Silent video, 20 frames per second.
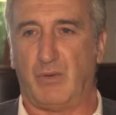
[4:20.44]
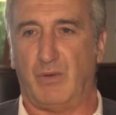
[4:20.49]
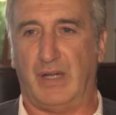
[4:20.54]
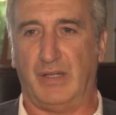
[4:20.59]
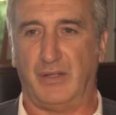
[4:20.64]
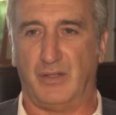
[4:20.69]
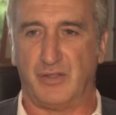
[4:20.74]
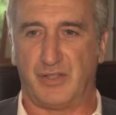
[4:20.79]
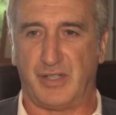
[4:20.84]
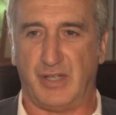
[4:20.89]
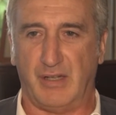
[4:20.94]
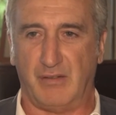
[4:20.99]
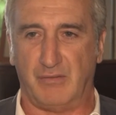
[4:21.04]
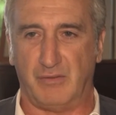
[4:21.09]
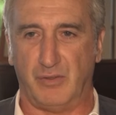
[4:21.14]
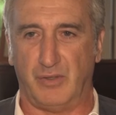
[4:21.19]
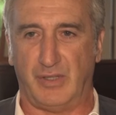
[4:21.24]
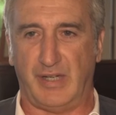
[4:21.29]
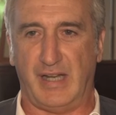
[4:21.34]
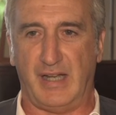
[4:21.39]
quando si
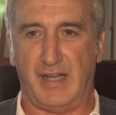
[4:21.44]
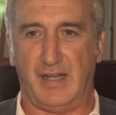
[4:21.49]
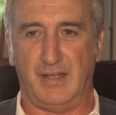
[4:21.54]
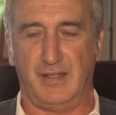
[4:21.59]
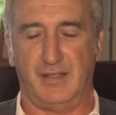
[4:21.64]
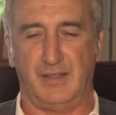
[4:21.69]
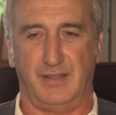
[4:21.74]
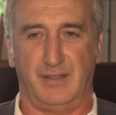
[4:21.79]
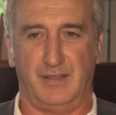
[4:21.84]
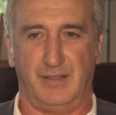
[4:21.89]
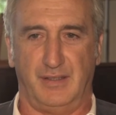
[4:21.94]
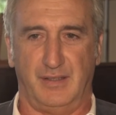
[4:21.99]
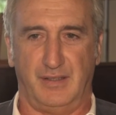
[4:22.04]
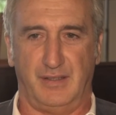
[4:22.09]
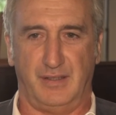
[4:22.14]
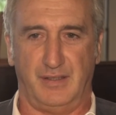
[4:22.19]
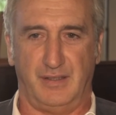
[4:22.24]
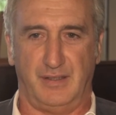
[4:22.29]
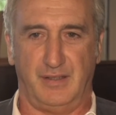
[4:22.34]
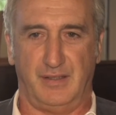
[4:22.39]
lavora
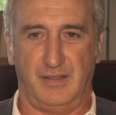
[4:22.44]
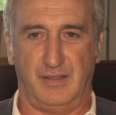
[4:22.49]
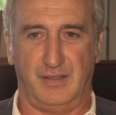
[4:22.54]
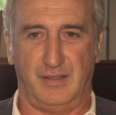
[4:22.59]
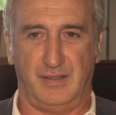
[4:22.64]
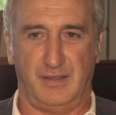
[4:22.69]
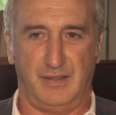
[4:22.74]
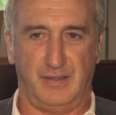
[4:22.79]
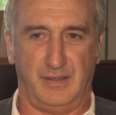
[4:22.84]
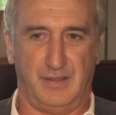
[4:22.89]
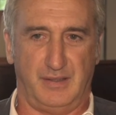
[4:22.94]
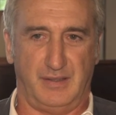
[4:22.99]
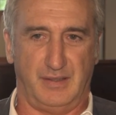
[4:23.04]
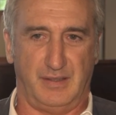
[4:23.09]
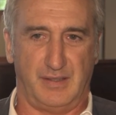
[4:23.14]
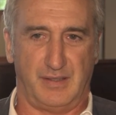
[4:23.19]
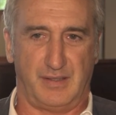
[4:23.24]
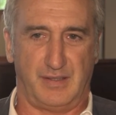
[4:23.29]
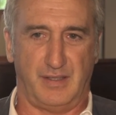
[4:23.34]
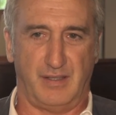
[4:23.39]
eh,
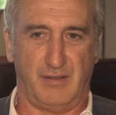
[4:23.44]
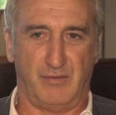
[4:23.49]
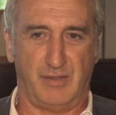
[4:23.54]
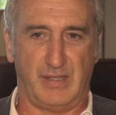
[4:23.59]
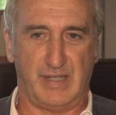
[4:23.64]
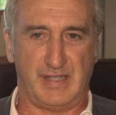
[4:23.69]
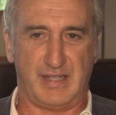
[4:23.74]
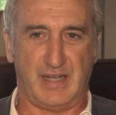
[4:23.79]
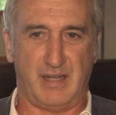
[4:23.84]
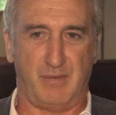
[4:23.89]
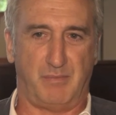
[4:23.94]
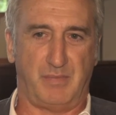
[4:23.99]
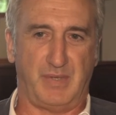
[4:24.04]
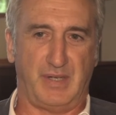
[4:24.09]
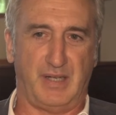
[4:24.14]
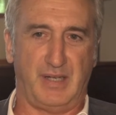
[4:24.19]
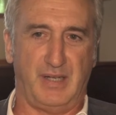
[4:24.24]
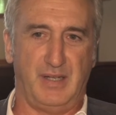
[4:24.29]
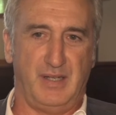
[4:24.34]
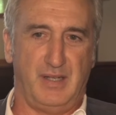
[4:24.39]
si lavora
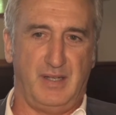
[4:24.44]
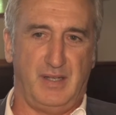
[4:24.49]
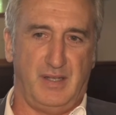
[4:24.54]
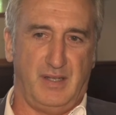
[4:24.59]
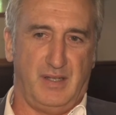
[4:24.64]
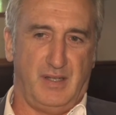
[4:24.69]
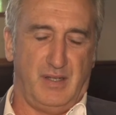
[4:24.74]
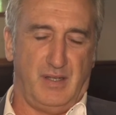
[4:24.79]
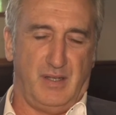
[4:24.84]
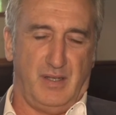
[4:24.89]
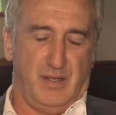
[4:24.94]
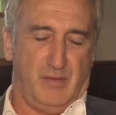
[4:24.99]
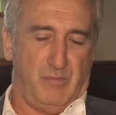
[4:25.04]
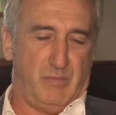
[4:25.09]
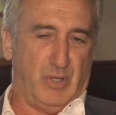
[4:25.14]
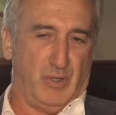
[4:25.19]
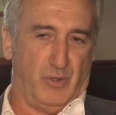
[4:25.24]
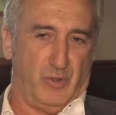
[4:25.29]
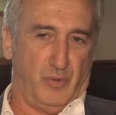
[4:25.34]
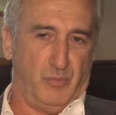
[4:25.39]
sempre
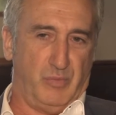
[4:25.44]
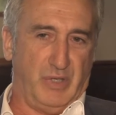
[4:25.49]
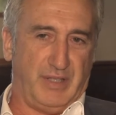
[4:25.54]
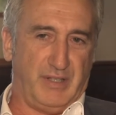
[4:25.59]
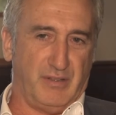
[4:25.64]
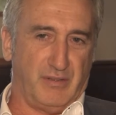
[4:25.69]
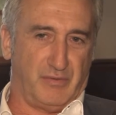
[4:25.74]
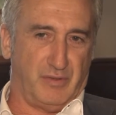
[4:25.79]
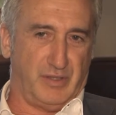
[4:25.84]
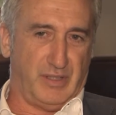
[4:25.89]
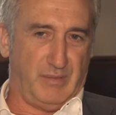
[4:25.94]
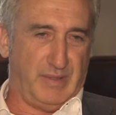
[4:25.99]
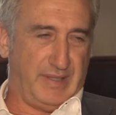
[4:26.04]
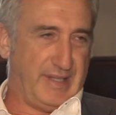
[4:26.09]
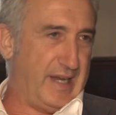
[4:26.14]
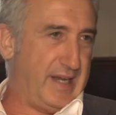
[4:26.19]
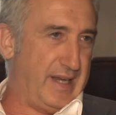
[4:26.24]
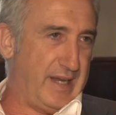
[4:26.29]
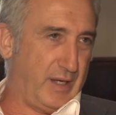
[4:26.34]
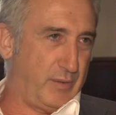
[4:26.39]
per un obiettivo
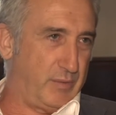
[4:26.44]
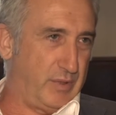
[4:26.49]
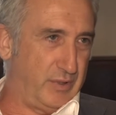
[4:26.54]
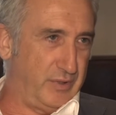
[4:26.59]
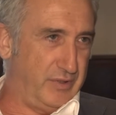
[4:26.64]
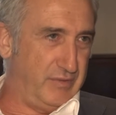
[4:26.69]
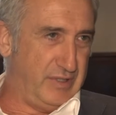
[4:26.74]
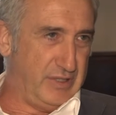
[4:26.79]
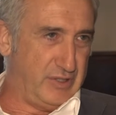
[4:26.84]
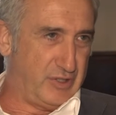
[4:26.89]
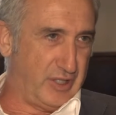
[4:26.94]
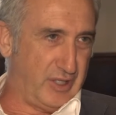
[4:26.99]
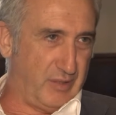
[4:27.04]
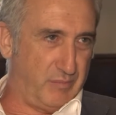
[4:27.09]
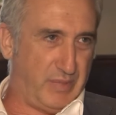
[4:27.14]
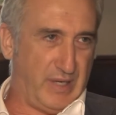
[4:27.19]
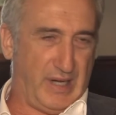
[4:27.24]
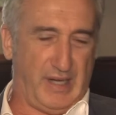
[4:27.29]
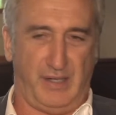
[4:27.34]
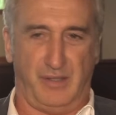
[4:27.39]
fondamentale che è quello di vincere il
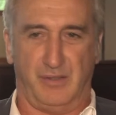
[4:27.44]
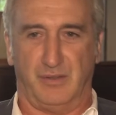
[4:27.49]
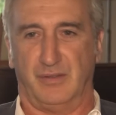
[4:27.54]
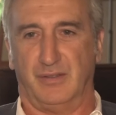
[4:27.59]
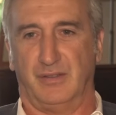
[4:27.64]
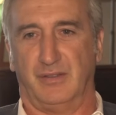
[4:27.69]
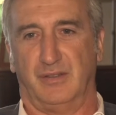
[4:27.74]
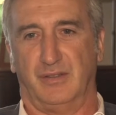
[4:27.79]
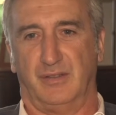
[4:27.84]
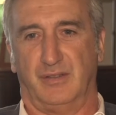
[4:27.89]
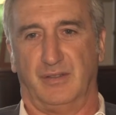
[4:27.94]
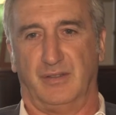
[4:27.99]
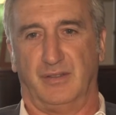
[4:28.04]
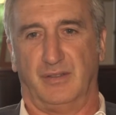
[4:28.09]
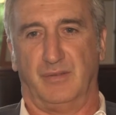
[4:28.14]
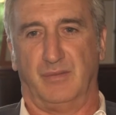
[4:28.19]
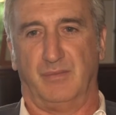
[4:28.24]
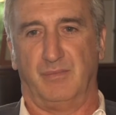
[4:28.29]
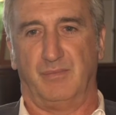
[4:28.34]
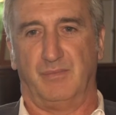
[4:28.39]
palio.
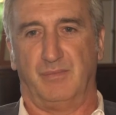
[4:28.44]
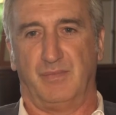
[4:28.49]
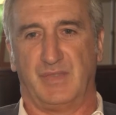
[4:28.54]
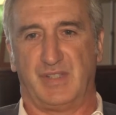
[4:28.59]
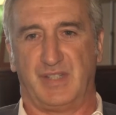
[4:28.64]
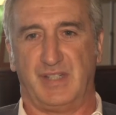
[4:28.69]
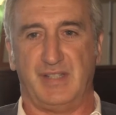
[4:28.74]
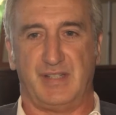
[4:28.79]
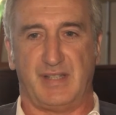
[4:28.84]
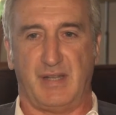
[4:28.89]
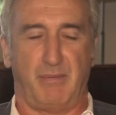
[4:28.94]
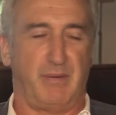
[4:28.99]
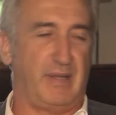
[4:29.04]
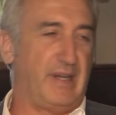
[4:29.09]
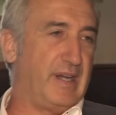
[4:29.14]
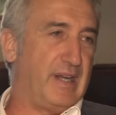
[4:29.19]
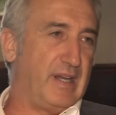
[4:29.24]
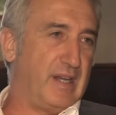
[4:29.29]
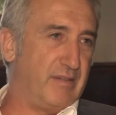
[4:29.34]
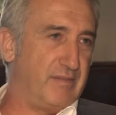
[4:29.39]
Ehm, sì,
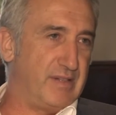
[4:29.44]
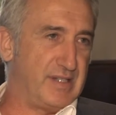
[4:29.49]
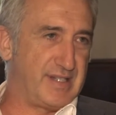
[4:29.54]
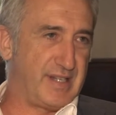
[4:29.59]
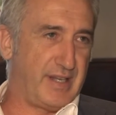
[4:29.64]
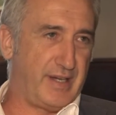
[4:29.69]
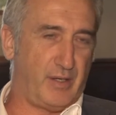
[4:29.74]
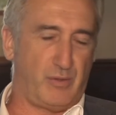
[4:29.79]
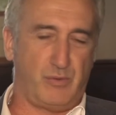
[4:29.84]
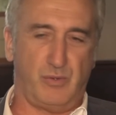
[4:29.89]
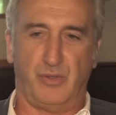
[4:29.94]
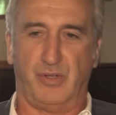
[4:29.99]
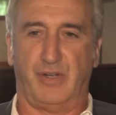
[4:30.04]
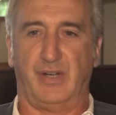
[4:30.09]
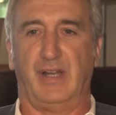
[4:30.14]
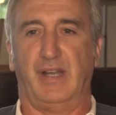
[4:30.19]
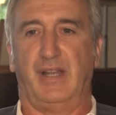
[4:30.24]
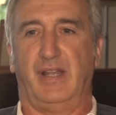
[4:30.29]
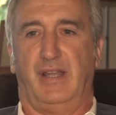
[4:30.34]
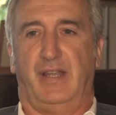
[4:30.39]
sapere che l'avversaria
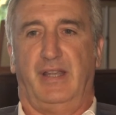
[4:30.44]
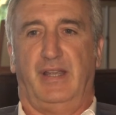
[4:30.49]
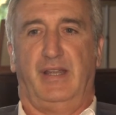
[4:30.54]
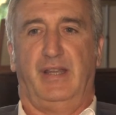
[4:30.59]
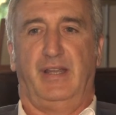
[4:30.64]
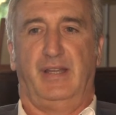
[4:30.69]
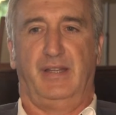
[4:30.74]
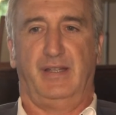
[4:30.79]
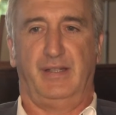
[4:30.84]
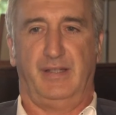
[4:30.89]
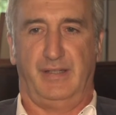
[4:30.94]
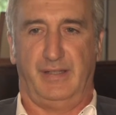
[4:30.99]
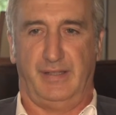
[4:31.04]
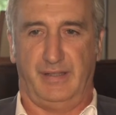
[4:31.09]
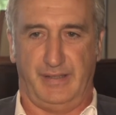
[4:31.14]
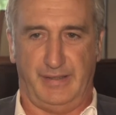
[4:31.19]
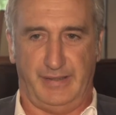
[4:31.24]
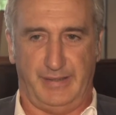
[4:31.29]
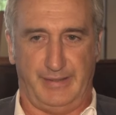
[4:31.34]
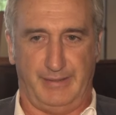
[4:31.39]
corre è
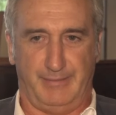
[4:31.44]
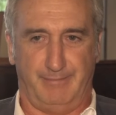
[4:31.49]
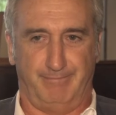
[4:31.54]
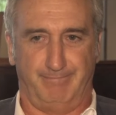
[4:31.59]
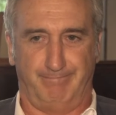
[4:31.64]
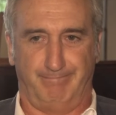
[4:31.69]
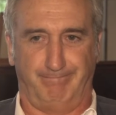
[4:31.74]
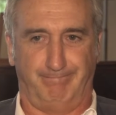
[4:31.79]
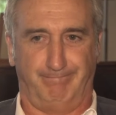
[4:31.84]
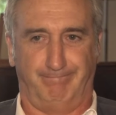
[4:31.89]
ehm,